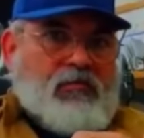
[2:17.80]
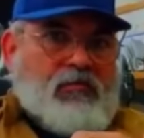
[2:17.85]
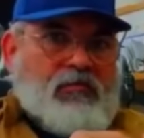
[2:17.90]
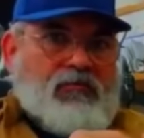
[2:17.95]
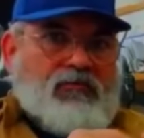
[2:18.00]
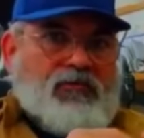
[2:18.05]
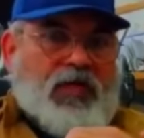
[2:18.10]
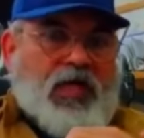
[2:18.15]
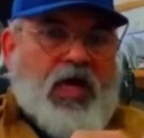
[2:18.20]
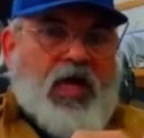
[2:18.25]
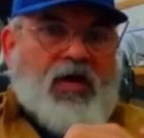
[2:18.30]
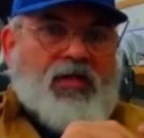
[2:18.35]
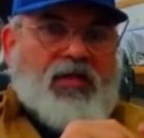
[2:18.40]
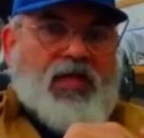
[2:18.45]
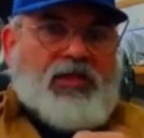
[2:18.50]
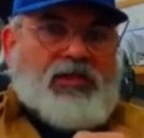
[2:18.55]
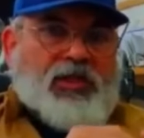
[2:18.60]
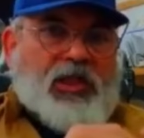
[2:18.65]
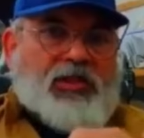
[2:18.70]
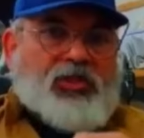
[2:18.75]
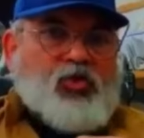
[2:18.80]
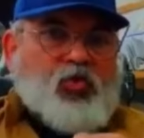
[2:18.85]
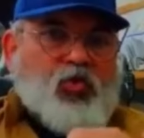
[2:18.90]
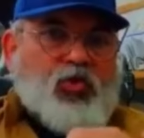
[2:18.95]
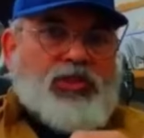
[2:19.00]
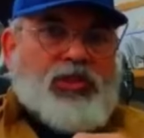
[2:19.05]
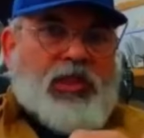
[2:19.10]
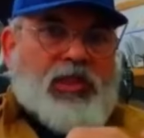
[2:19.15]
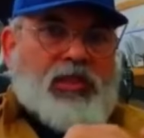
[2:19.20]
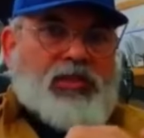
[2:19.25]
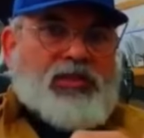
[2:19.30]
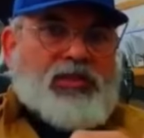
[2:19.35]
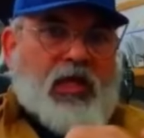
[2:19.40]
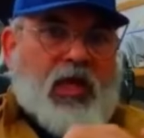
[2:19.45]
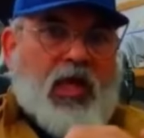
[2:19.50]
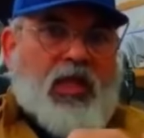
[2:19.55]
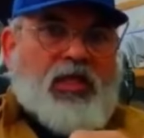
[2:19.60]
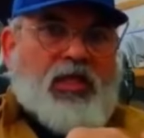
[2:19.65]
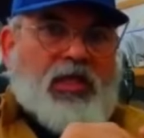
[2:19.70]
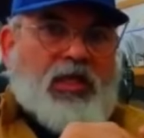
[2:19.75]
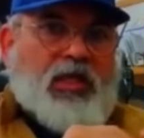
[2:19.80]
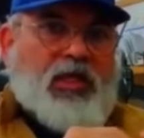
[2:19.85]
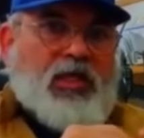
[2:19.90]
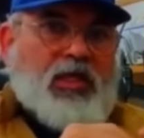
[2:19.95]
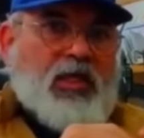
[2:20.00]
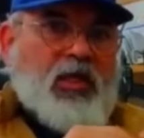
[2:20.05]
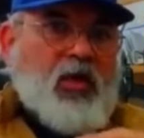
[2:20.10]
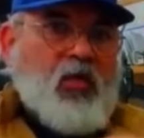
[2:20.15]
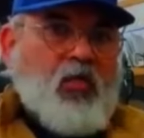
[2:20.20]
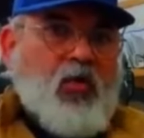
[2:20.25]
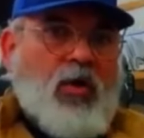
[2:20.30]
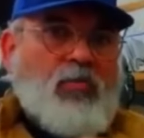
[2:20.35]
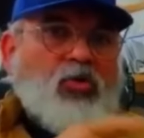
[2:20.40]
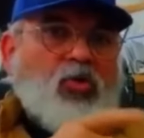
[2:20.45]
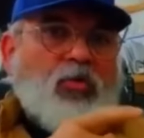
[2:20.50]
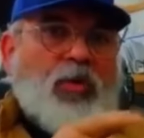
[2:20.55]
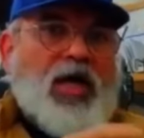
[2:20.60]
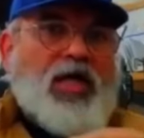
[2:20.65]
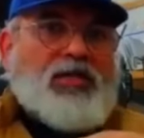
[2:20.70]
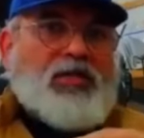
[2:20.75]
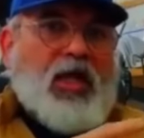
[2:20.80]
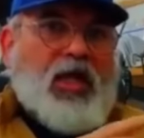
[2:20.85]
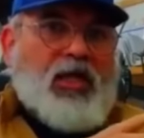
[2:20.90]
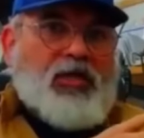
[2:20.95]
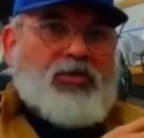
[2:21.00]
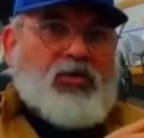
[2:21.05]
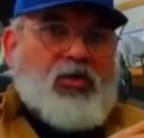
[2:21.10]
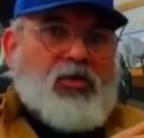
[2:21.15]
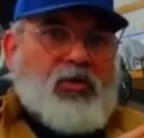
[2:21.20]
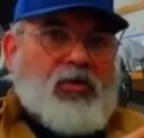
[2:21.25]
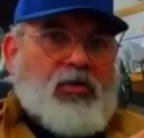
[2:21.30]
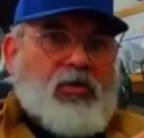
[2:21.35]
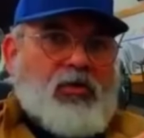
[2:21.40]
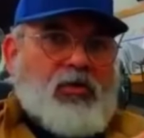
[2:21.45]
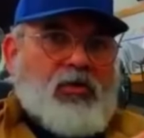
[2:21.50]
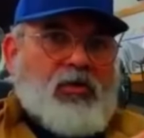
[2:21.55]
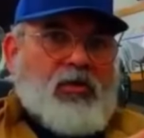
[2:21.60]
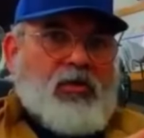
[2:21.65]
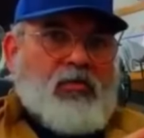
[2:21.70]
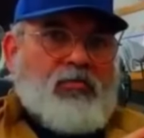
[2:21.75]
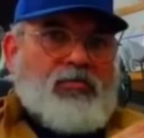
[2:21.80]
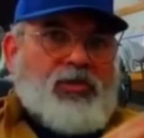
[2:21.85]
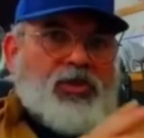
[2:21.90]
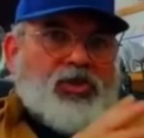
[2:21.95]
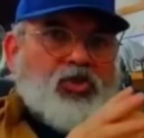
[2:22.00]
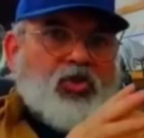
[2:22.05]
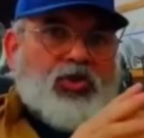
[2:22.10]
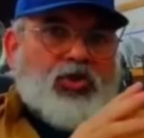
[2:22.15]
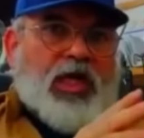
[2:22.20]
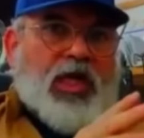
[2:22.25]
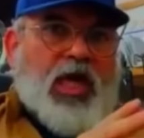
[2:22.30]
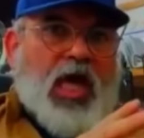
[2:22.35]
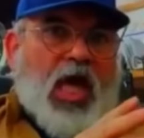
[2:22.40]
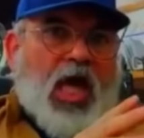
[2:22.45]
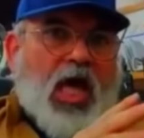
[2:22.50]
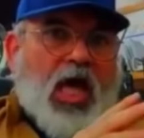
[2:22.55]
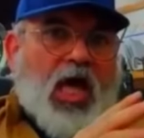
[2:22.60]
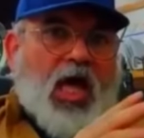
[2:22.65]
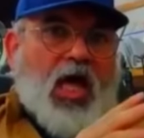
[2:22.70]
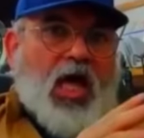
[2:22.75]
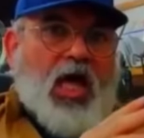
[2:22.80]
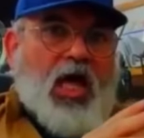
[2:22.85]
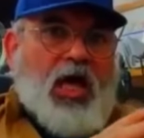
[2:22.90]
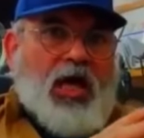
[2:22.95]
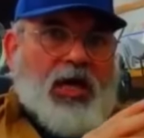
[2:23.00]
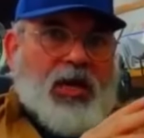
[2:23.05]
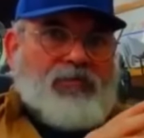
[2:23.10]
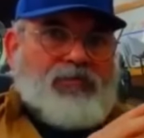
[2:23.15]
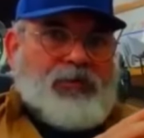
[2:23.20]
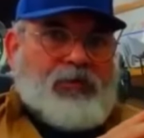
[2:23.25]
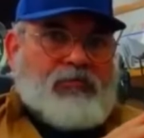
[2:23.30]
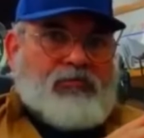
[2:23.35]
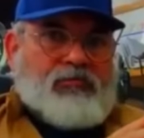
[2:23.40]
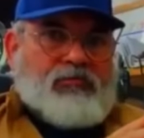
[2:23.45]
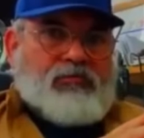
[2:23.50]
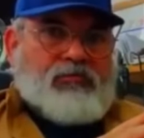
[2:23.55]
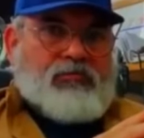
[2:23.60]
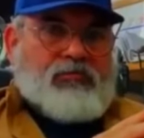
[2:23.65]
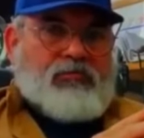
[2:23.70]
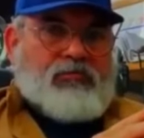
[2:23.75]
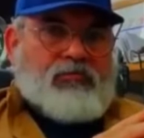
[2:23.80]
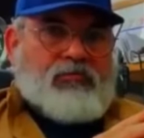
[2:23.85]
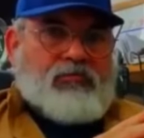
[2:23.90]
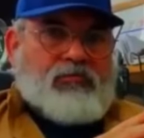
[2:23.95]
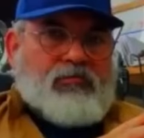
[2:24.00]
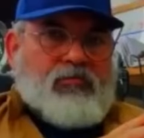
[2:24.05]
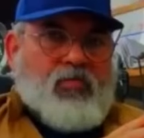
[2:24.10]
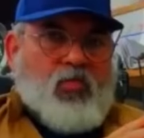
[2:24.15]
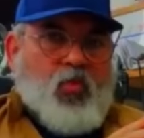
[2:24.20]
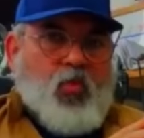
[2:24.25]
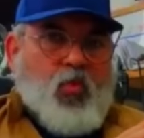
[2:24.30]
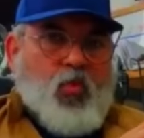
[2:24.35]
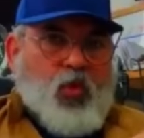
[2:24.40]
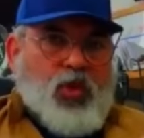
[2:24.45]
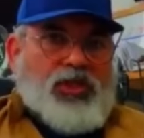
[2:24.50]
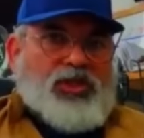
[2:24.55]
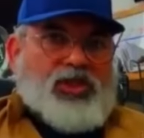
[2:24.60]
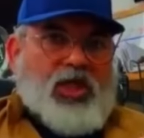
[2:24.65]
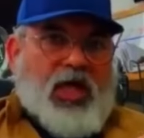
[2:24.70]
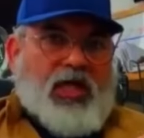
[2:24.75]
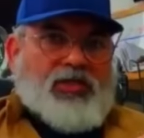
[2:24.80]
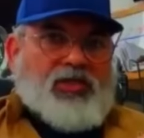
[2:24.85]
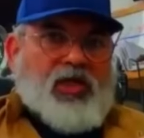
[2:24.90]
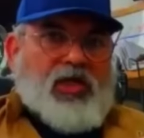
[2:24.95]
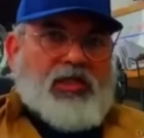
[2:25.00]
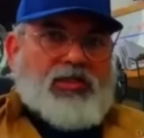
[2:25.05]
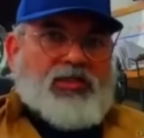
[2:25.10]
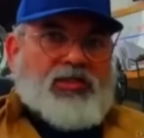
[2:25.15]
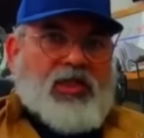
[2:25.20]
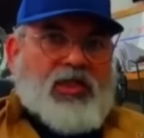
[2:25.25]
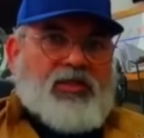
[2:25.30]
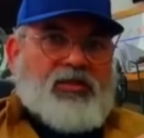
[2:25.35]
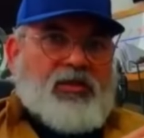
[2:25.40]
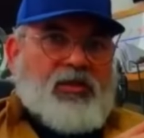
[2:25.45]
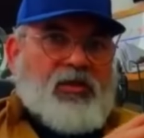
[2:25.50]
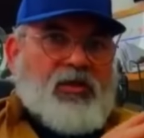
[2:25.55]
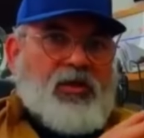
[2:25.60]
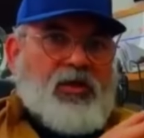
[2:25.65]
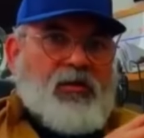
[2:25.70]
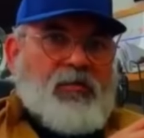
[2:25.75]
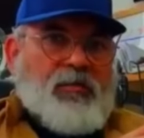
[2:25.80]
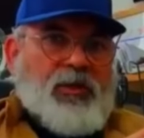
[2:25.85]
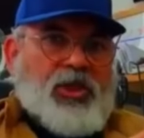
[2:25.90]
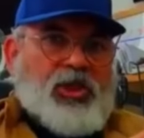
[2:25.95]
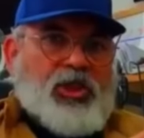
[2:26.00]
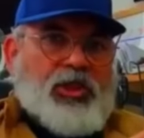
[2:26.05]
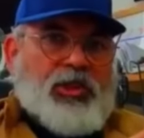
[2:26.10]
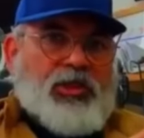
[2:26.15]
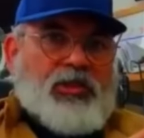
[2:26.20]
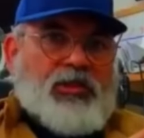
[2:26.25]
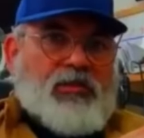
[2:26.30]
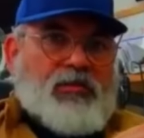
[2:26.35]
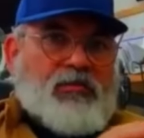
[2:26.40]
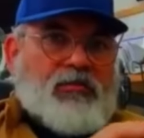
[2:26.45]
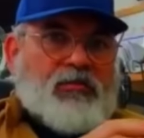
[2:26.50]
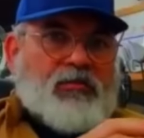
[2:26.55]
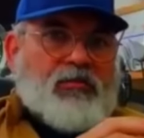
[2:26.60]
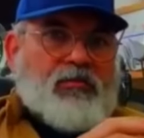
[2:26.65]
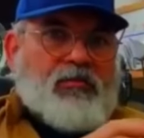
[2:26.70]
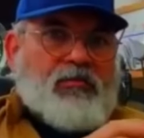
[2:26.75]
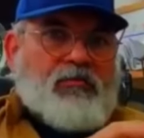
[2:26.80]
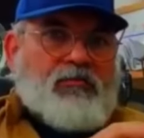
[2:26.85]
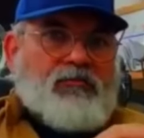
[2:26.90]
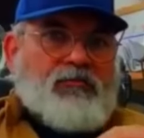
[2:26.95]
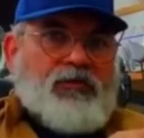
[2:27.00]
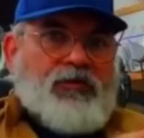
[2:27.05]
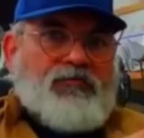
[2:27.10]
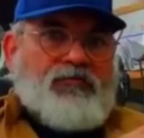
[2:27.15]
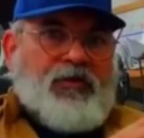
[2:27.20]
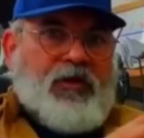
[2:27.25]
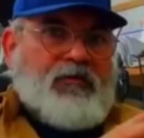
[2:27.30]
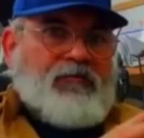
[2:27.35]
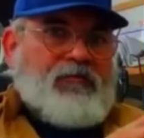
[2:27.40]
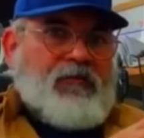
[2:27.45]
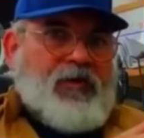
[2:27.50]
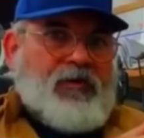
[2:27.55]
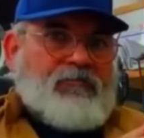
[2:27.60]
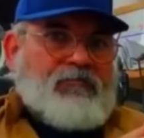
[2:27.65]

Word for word: في هذا الجاسوس الإسرائيلي ومبادلته بسجناء عرب وانتهت قصة بشير في فيفا